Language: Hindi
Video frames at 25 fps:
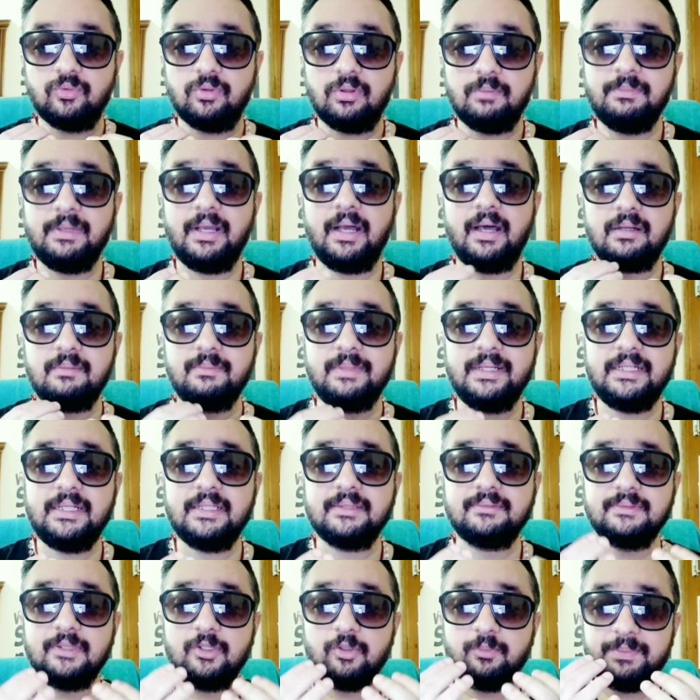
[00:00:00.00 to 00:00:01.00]
हूँ मैं हर महीने
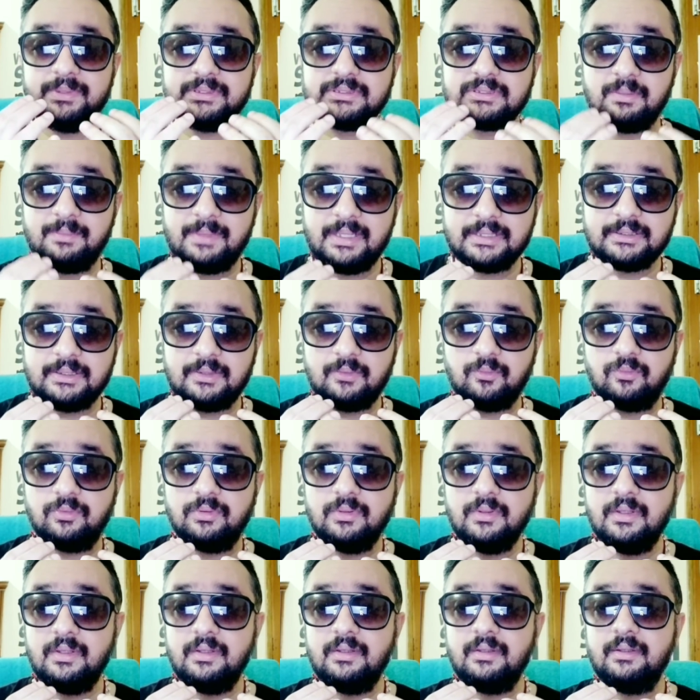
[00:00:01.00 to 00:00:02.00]
इतने रुपीज कमाता हूँ
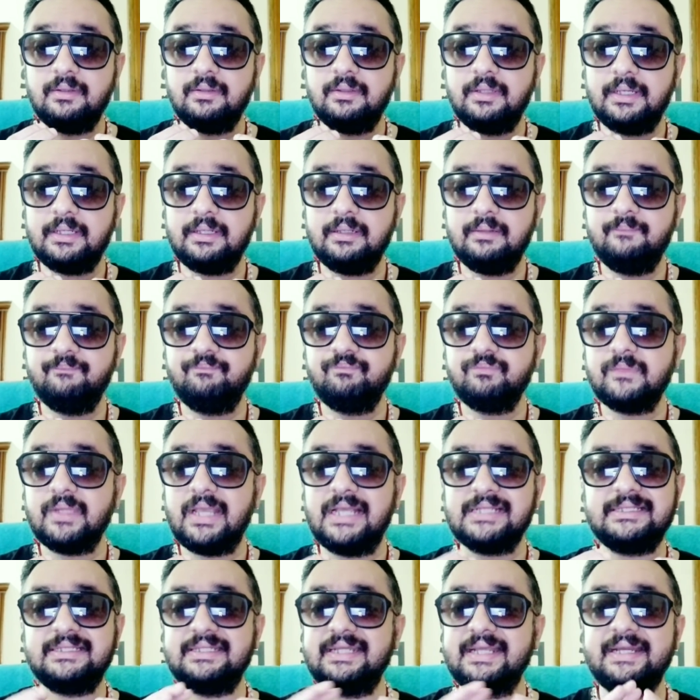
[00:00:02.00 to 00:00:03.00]
है ना
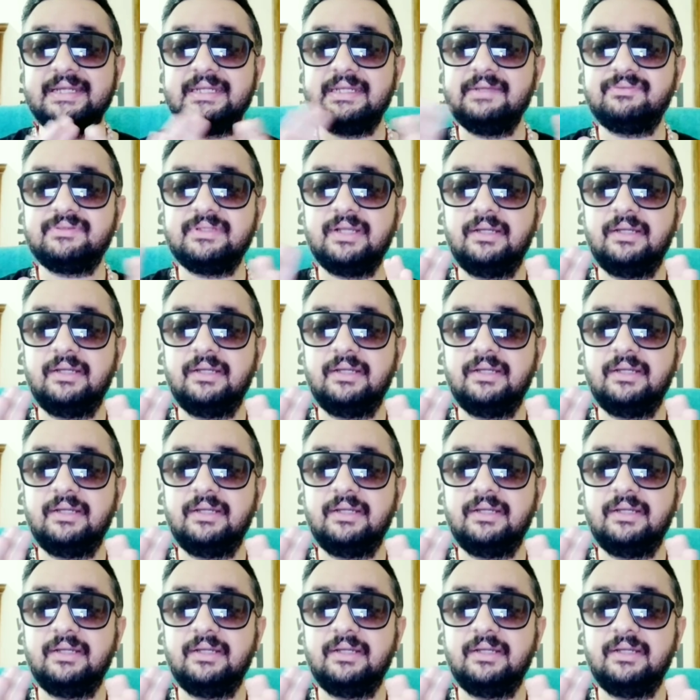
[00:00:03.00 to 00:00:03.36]
ऐसी नेगेटिव